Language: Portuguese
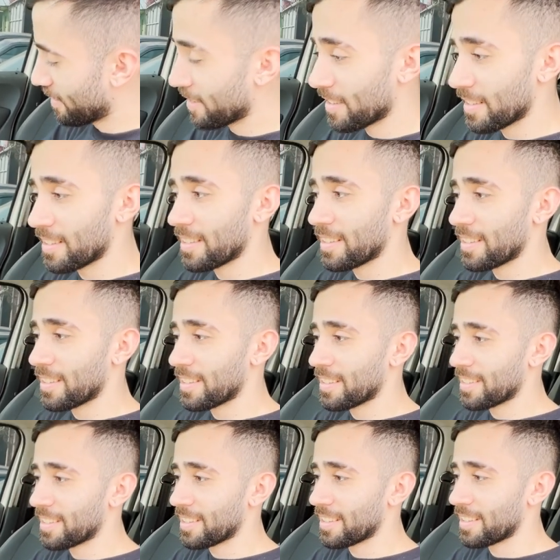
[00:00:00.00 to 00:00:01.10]

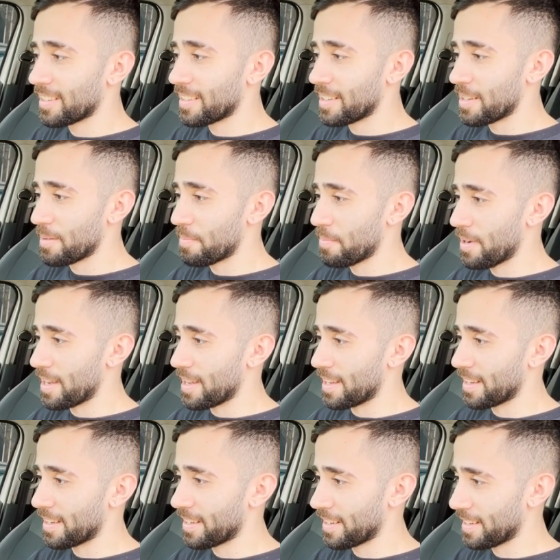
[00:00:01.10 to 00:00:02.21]
Aí,
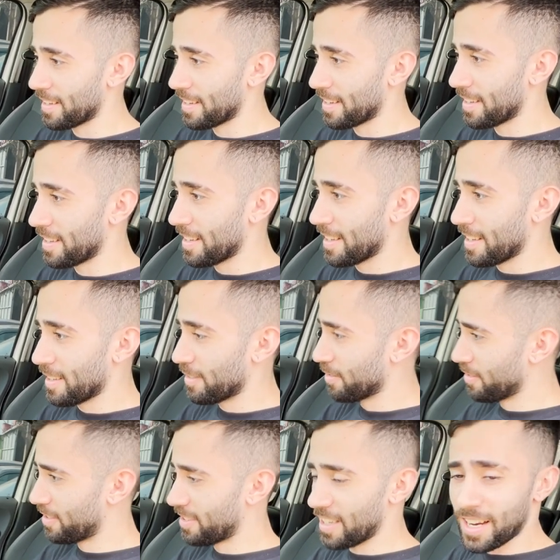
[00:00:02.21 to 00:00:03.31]
Tudo certo pra sair?
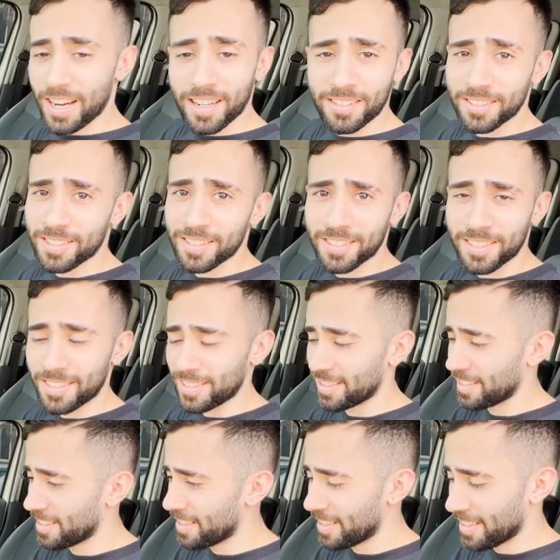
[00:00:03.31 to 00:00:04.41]
Tudo certo. Não tá
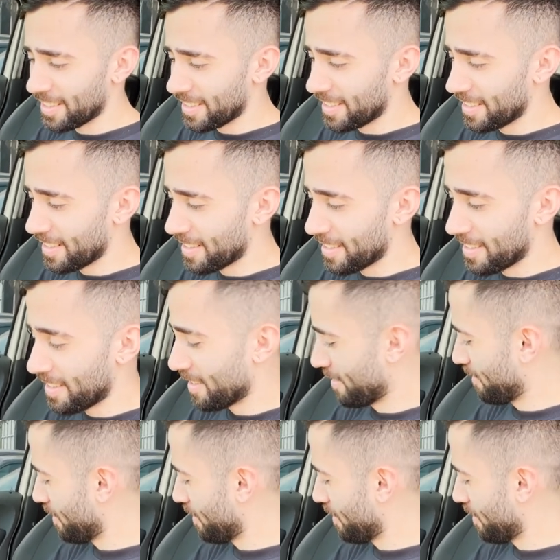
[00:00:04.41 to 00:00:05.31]
certo não, freio de mão, Navarro.